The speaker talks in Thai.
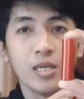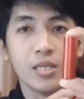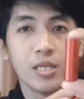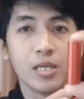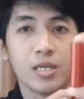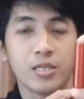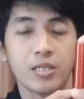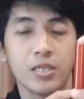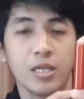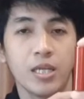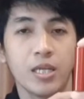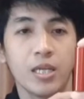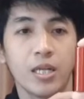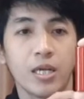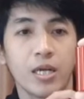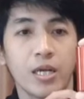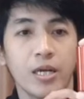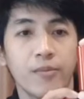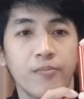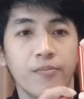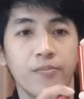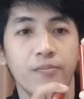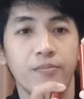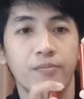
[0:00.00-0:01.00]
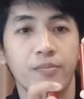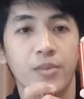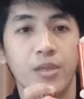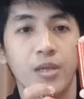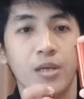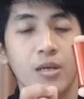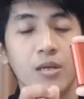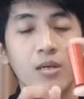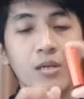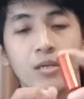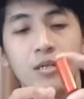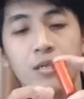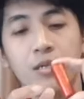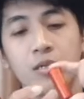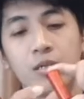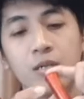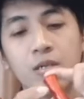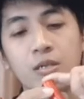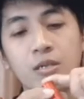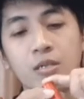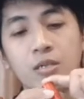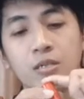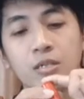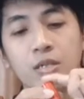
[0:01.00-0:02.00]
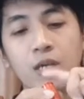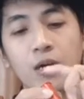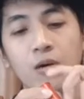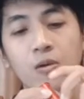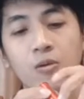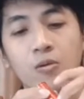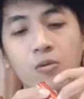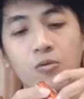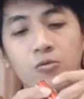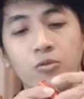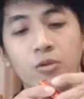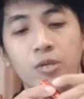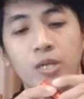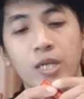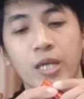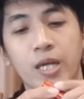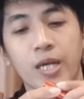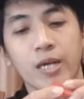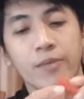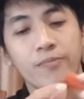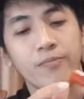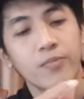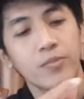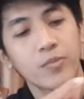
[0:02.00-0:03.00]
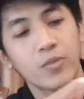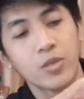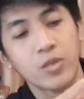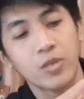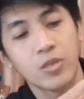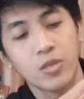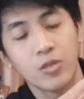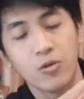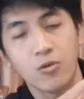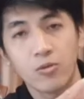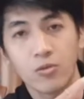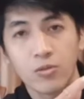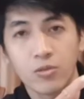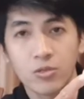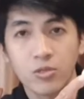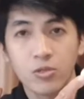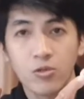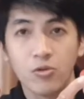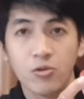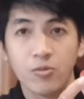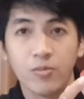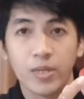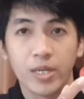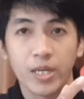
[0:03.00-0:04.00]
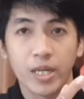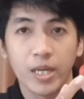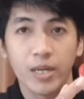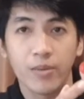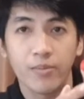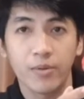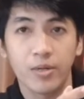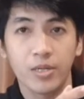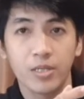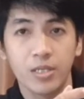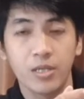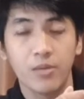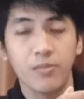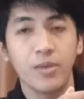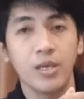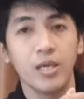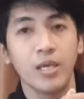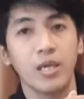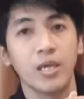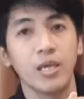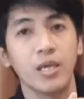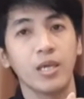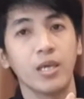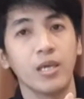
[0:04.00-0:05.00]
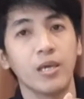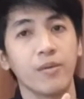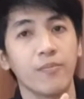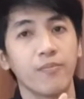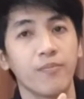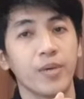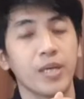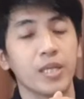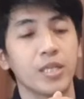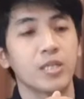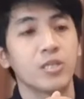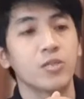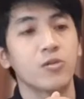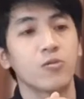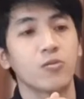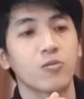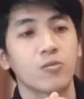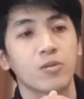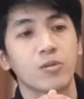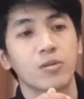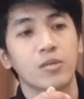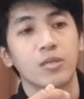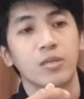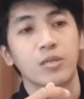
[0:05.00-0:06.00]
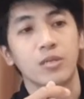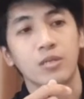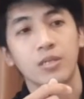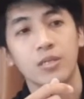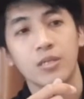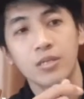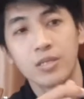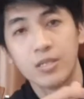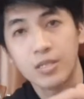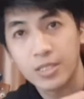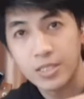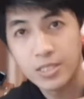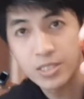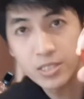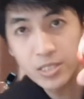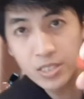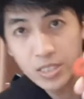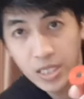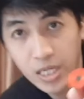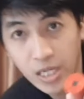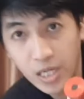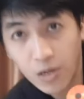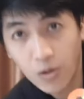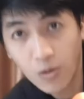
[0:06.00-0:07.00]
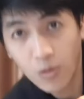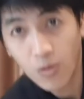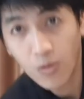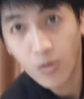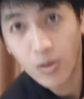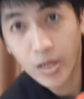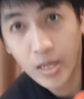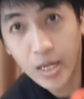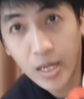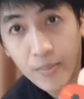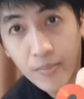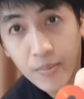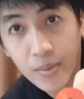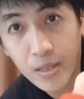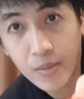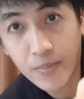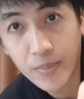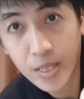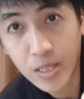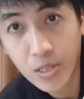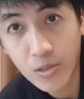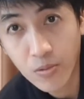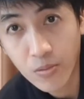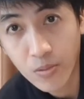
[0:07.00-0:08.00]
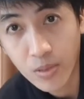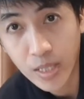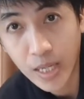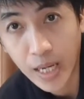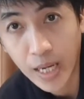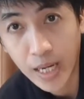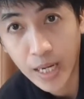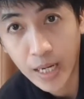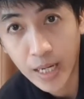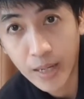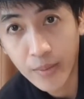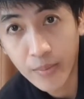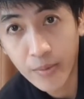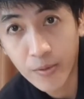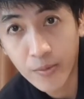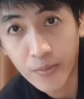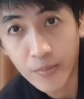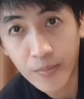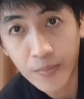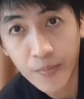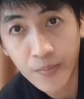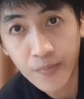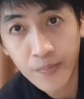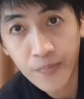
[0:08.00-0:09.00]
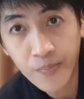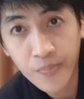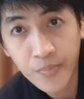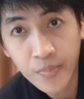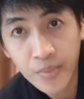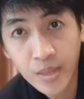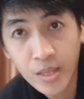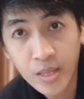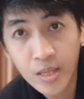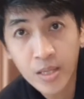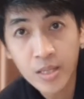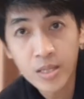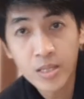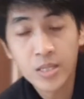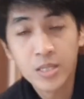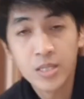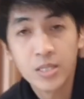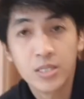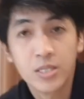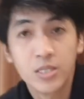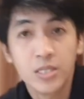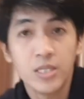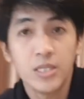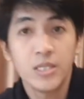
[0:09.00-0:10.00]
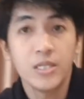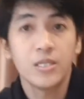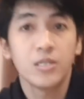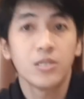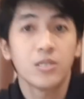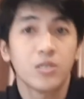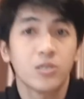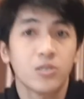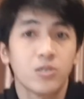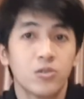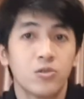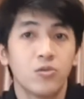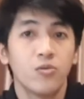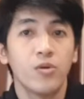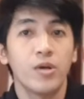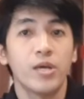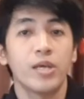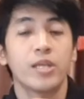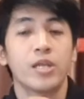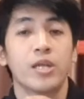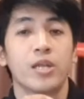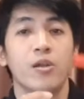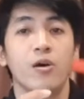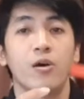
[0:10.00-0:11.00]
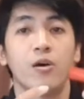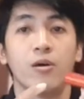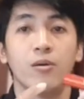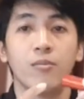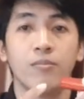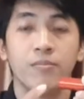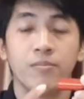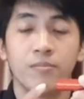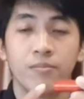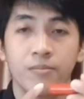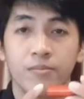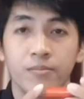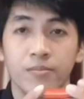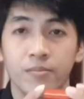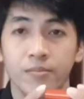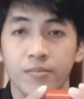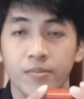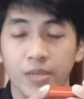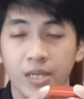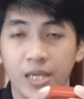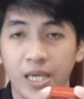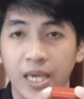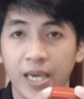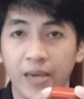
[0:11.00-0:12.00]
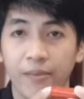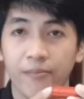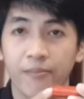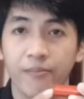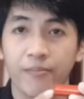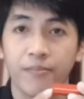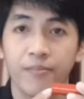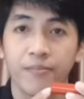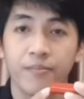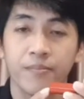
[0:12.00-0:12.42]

อย่างเช่นนะครับ เจ้าลูกตัวนี้ครับ ตรงตูดมันนะครับก็จะมีเป็นจุก ซิลิโคนนะครับ หรือเป็นจุกยางนะครับ ผม ซึ่งช่วยถนอมเข็ม